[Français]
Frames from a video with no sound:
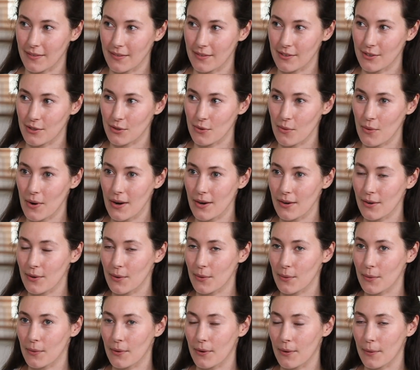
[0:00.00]
Mm. Je crois
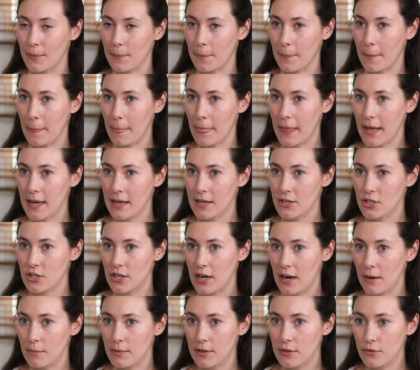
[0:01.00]
que
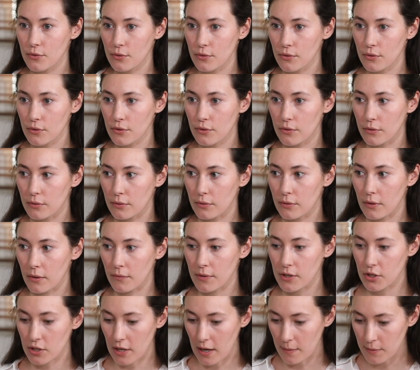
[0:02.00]
j'ai l'habitude, en
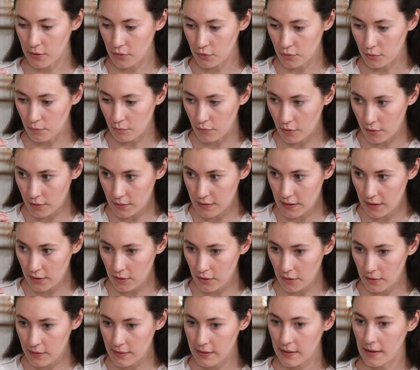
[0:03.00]
fait, j'ai l'habitude de me lancer
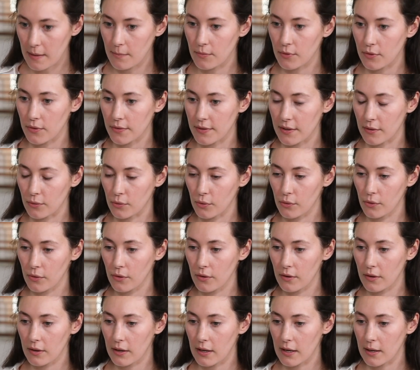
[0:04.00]
cœur et âme dans un
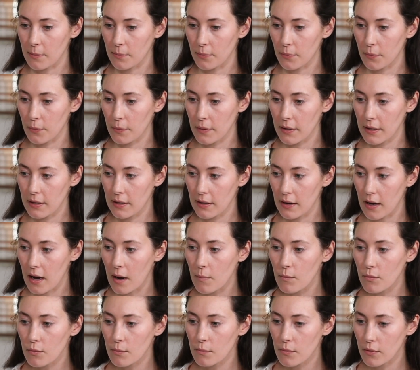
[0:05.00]
truc, et puis à
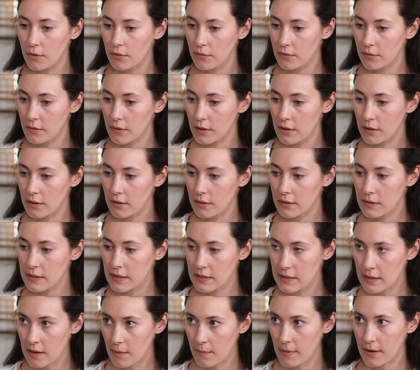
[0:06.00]
un moment,
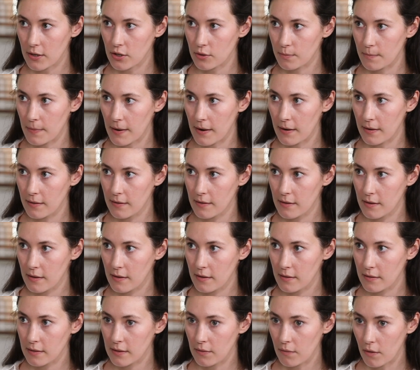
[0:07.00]
si ça marche pas,
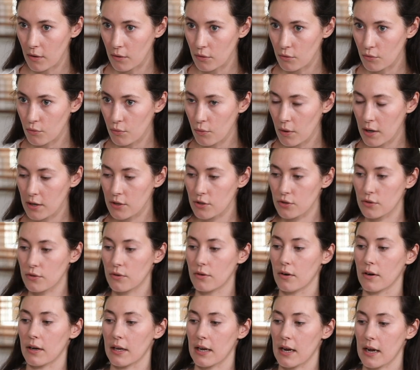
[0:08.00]
d'avoir le courage de
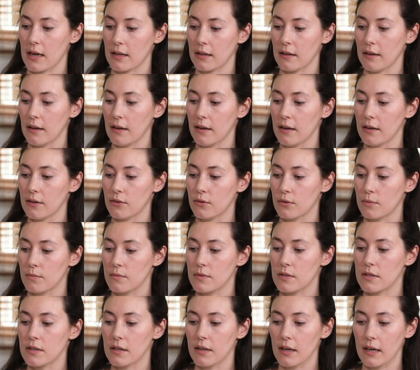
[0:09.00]
le regarder et de
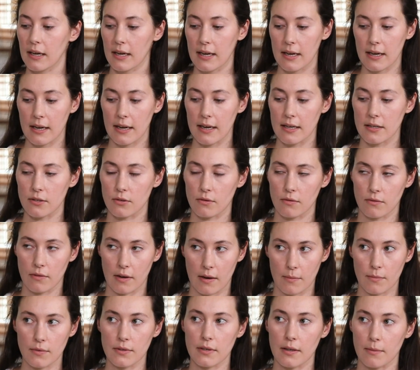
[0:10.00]
me dire est-ce que
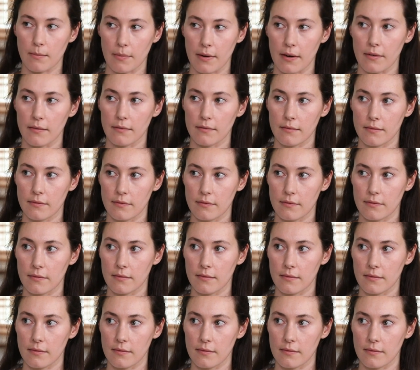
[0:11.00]
vraiment ça te plaît mm.